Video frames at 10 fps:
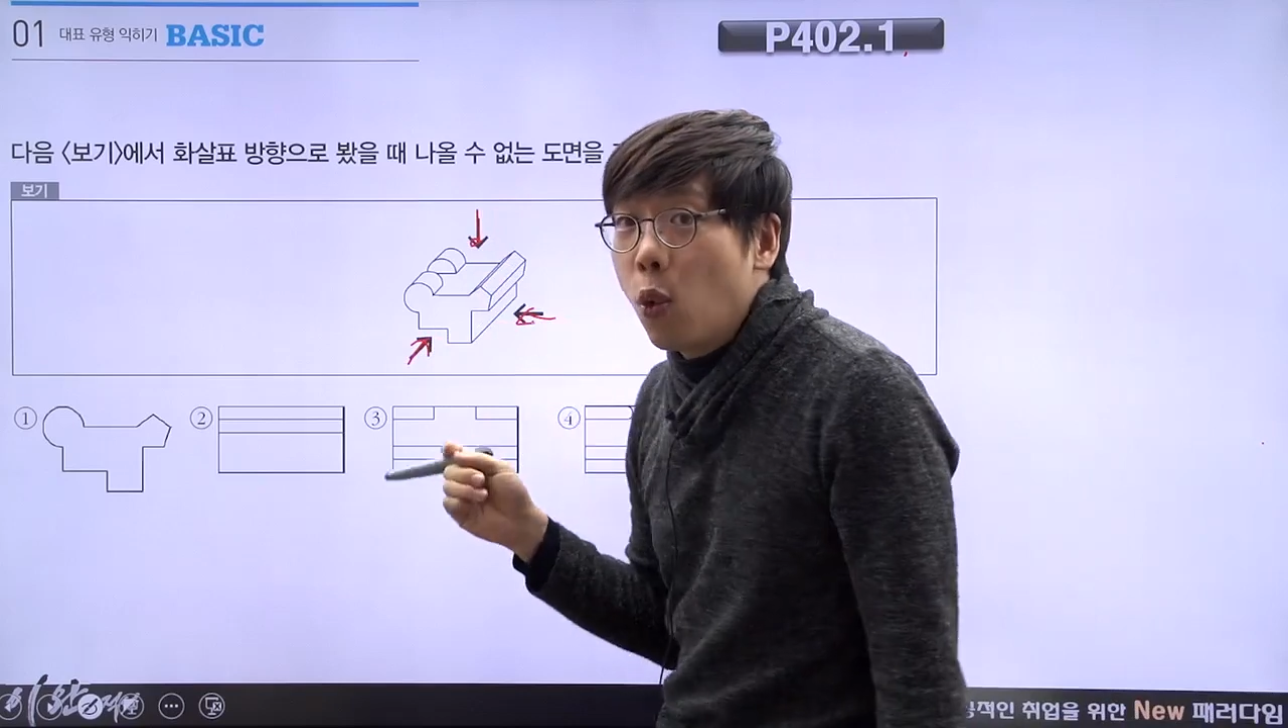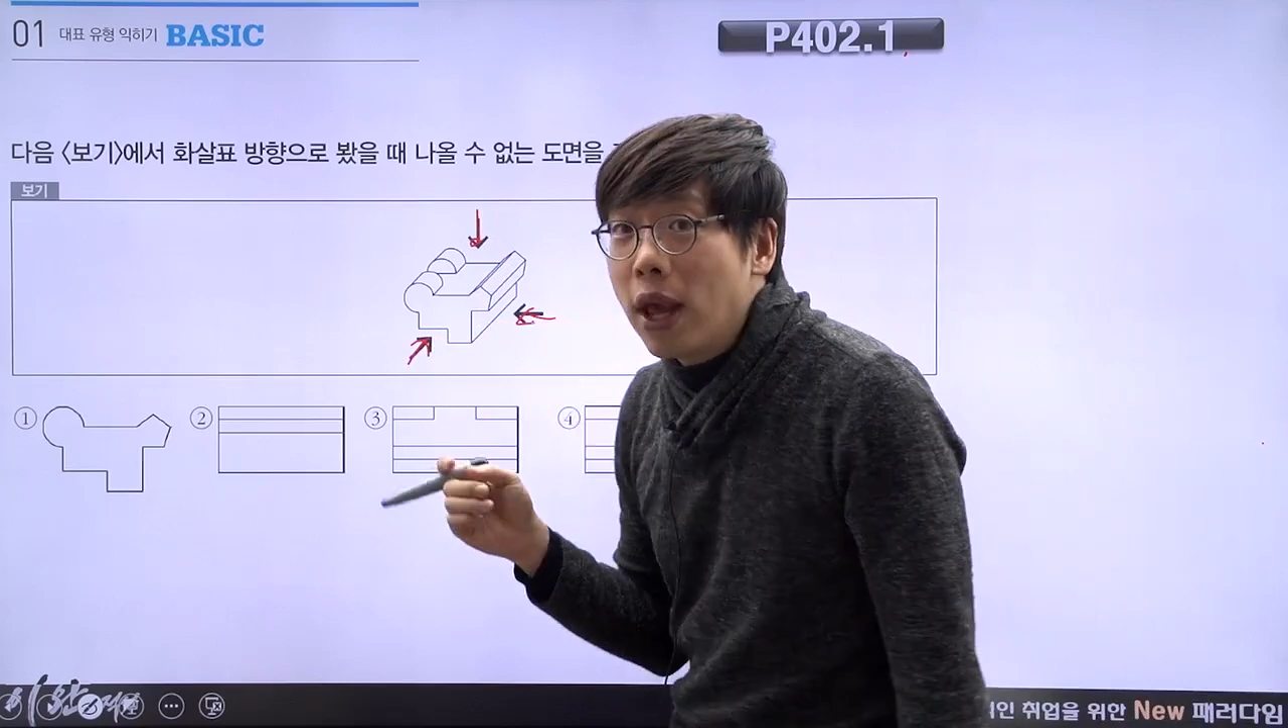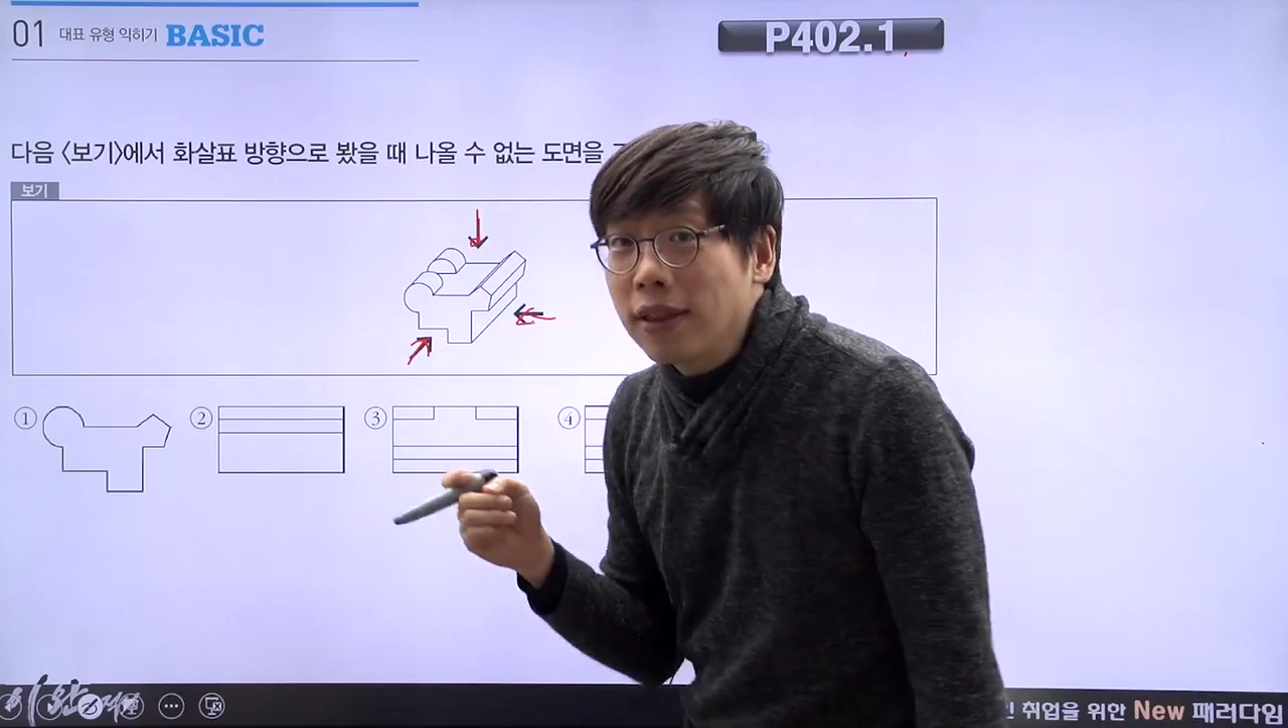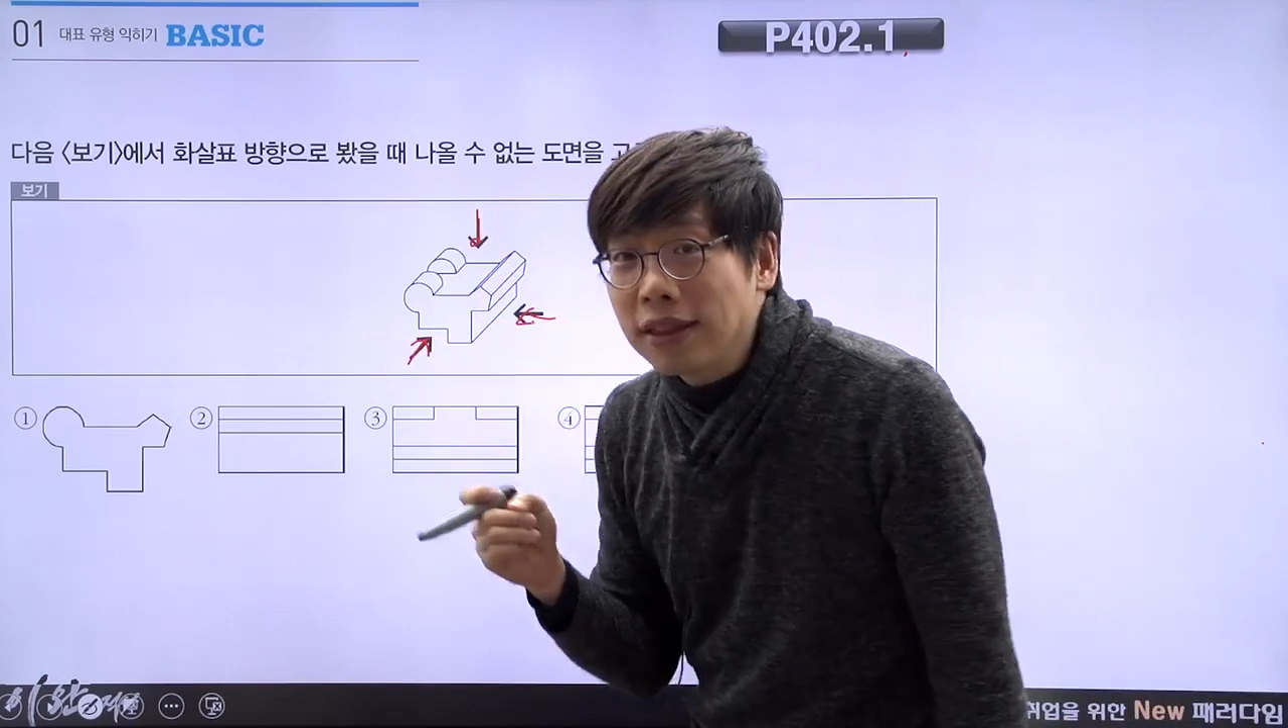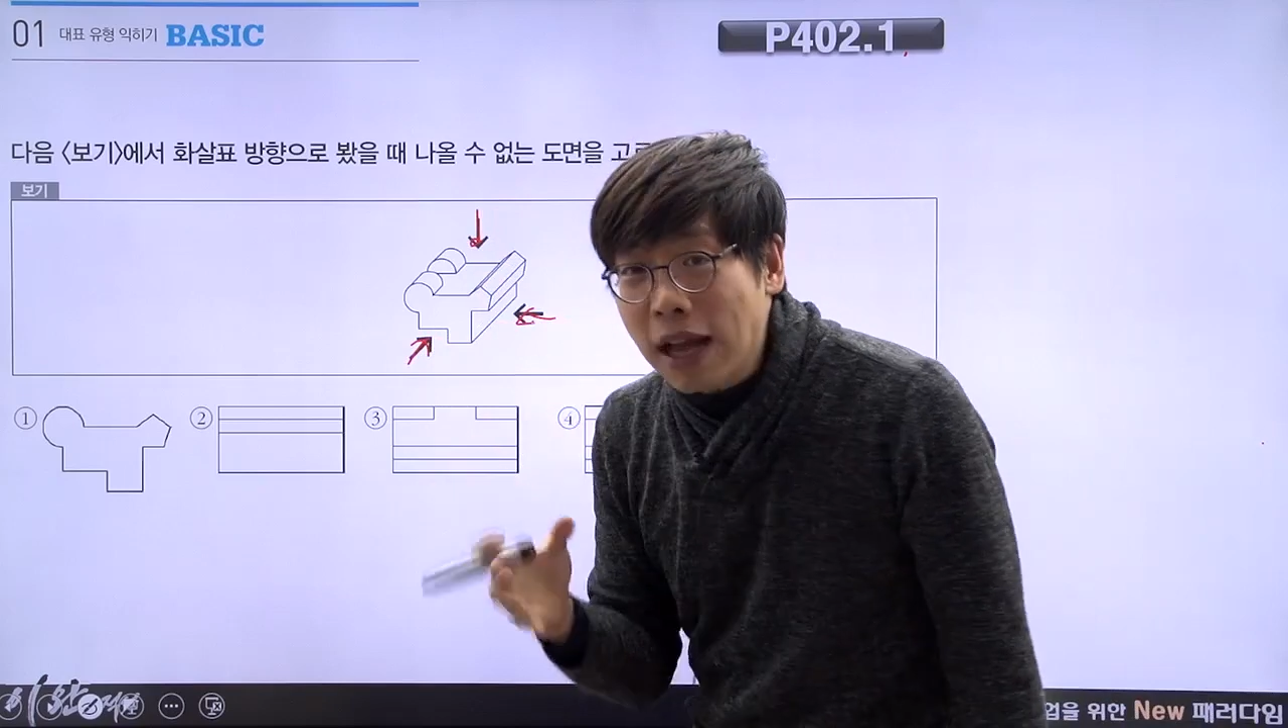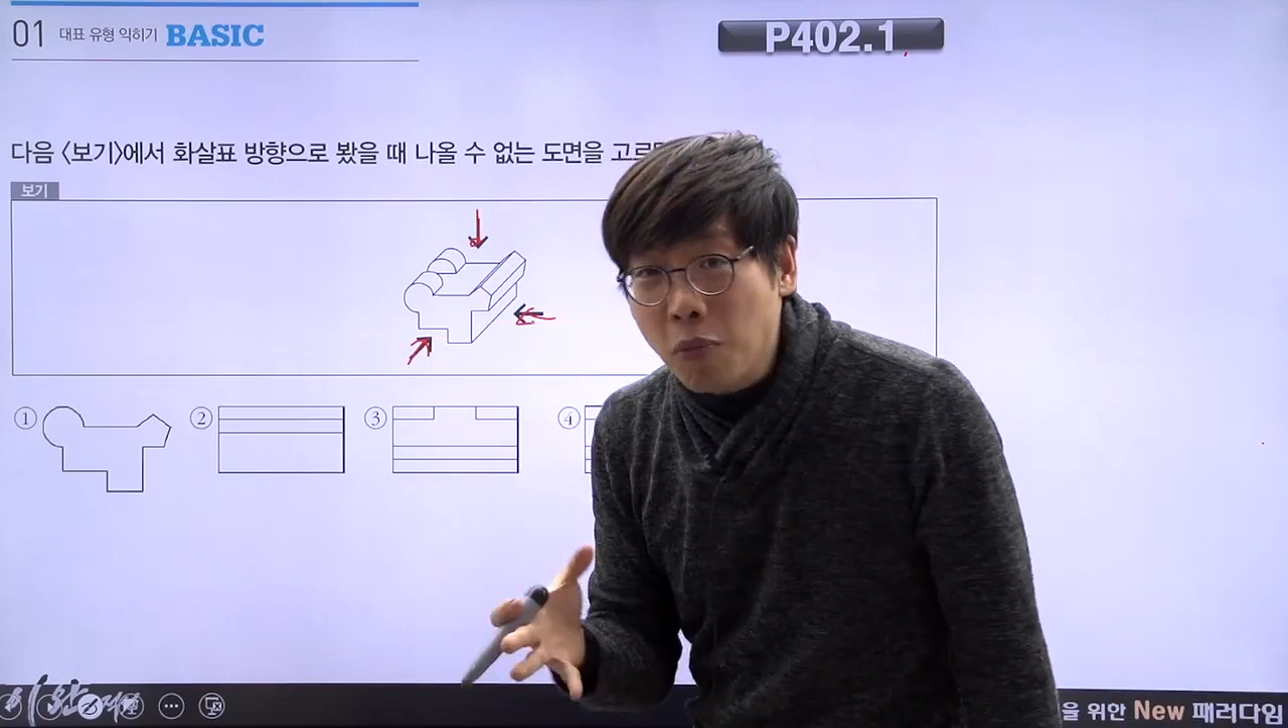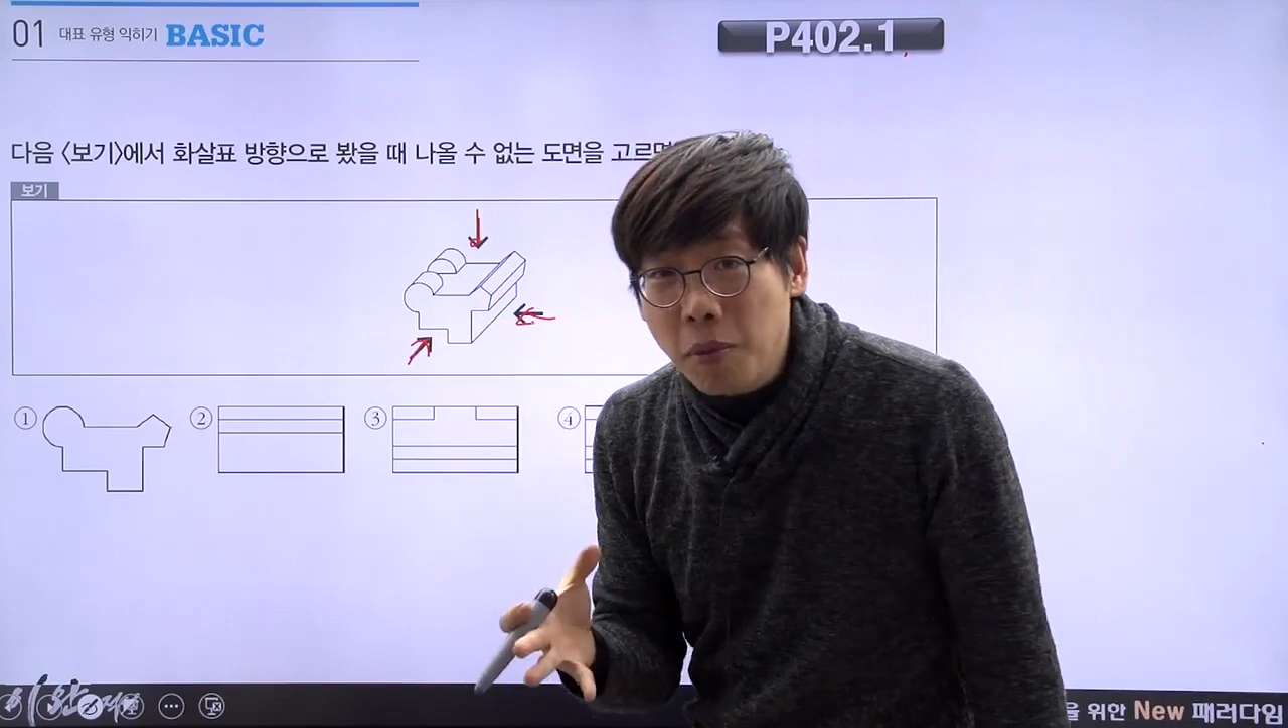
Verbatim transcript: 왜 딱